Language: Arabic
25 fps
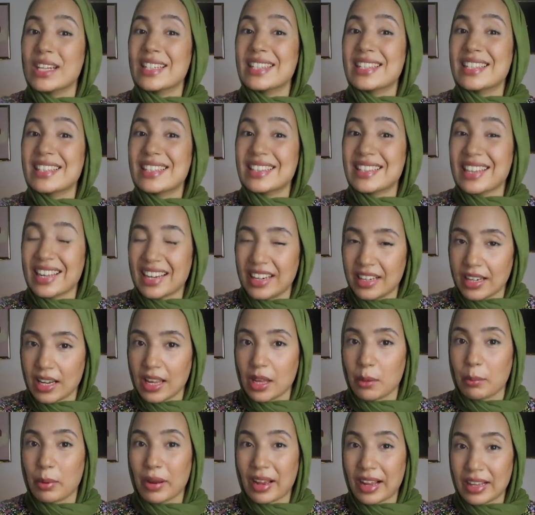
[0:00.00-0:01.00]
سطر
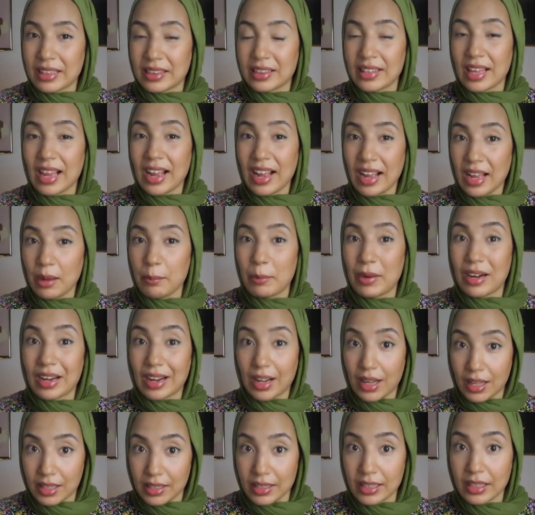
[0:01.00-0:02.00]
عليها بخط احمر
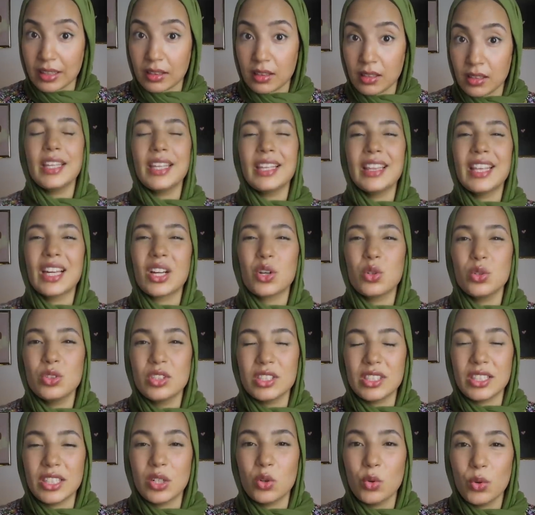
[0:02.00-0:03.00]
غليظ اذا
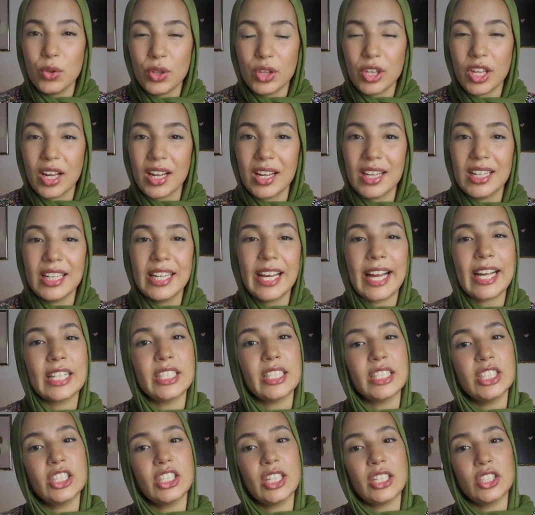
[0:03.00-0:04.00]
كنتي انثى اللي
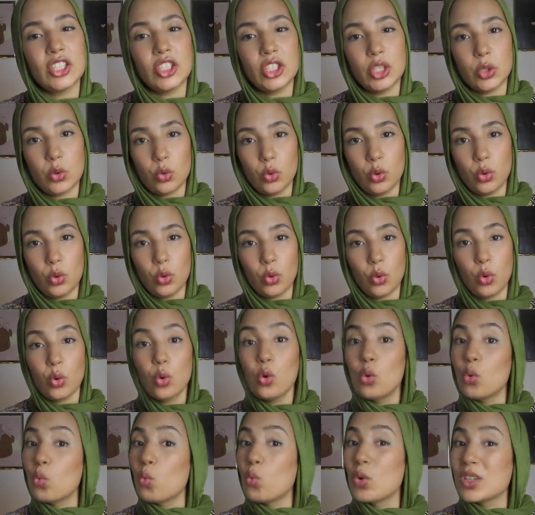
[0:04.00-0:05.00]
غتعيش هادشي كله
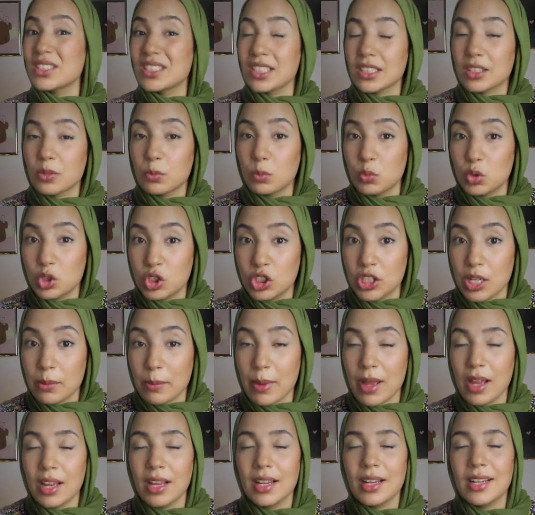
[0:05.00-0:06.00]
وسط
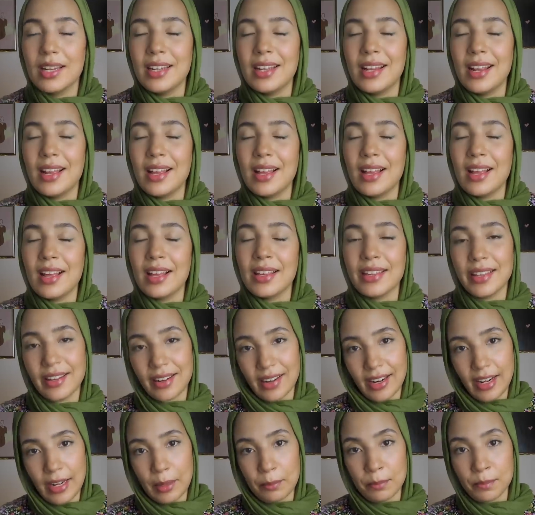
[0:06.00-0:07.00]
مجتمع لا
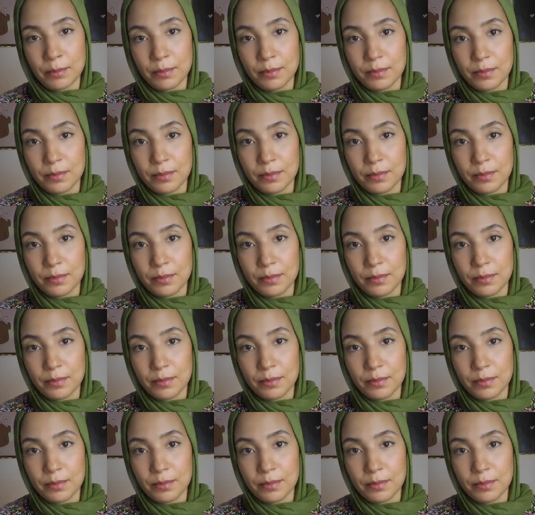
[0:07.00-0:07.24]
يرحم